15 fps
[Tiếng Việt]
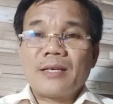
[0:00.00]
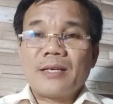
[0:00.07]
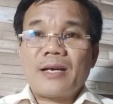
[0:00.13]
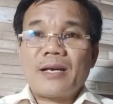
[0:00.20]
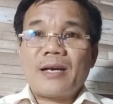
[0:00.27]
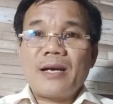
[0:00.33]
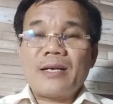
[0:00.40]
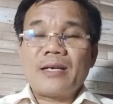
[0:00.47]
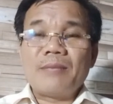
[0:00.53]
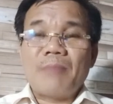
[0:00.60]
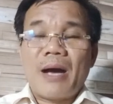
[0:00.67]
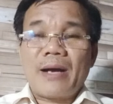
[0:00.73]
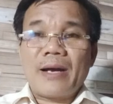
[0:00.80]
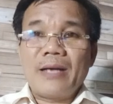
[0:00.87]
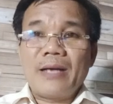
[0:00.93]
Các cái
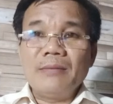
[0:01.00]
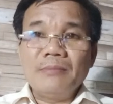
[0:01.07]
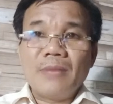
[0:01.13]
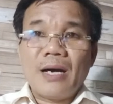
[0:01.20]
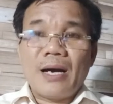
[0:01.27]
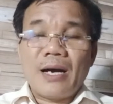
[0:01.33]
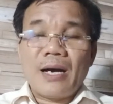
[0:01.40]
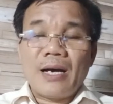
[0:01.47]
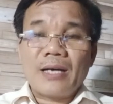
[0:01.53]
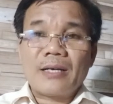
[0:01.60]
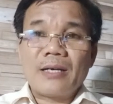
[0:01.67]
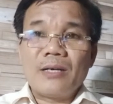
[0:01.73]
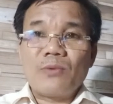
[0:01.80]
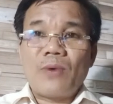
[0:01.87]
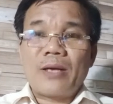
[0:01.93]
bản án mà
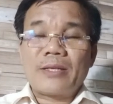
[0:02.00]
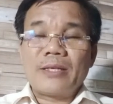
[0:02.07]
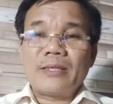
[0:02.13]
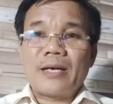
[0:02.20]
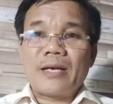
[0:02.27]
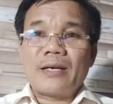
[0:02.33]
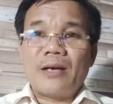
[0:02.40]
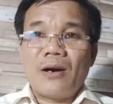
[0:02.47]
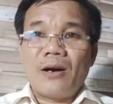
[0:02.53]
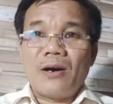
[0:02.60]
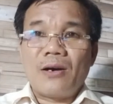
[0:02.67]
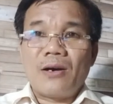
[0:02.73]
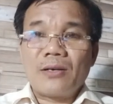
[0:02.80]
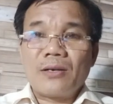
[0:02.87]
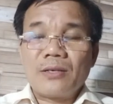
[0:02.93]
cơ quan chức năng
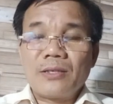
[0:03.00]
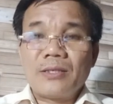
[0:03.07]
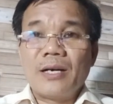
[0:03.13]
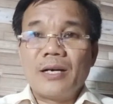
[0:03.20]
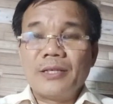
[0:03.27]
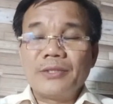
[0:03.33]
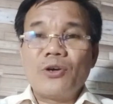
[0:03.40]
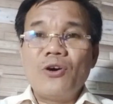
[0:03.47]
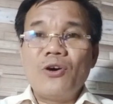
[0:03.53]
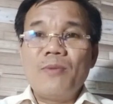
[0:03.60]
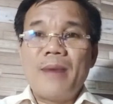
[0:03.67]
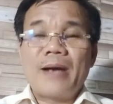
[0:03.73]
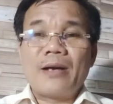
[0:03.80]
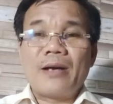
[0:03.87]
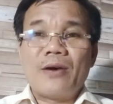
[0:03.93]
họ khởi tố
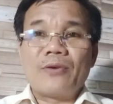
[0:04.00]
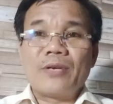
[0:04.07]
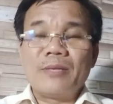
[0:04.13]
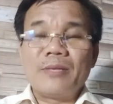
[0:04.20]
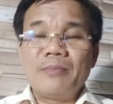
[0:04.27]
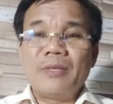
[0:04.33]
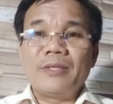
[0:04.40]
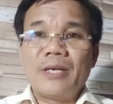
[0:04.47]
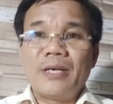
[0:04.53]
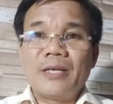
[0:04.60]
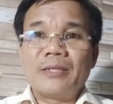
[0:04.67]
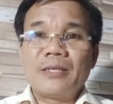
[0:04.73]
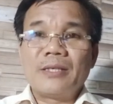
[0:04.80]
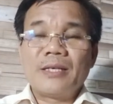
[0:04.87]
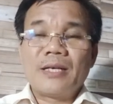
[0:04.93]
ban đầu đến bây
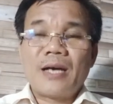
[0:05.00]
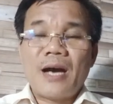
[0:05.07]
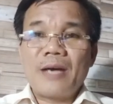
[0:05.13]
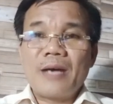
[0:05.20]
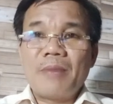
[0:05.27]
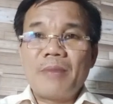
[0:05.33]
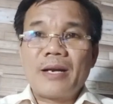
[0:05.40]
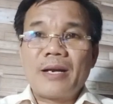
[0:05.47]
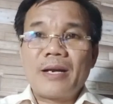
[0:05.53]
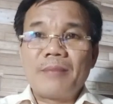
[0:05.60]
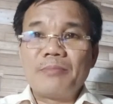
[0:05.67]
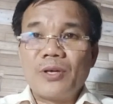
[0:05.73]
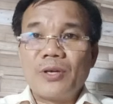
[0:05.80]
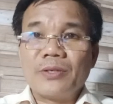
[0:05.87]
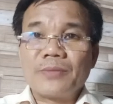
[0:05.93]
giờ hai ba
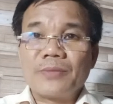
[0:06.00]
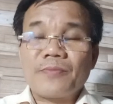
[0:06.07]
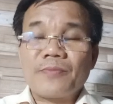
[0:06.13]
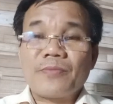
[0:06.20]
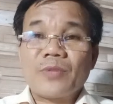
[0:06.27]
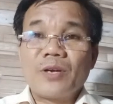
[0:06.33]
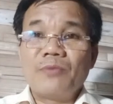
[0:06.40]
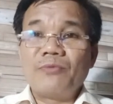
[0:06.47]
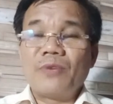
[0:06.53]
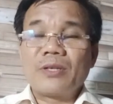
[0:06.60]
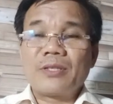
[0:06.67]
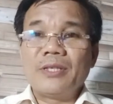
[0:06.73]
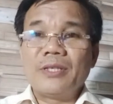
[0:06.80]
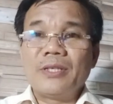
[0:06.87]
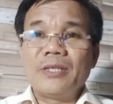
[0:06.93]
năm rồi cũng
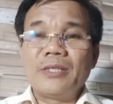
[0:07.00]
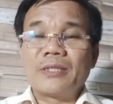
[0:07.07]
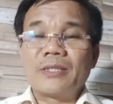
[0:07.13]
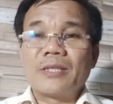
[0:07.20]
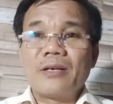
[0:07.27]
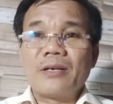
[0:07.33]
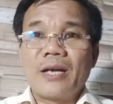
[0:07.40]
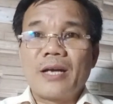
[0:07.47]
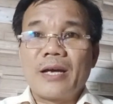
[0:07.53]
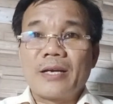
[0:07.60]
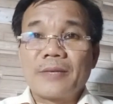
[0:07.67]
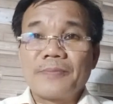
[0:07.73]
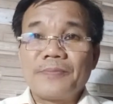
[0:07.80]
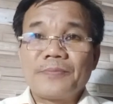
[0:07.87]
vẫn chưa được rõ ràng.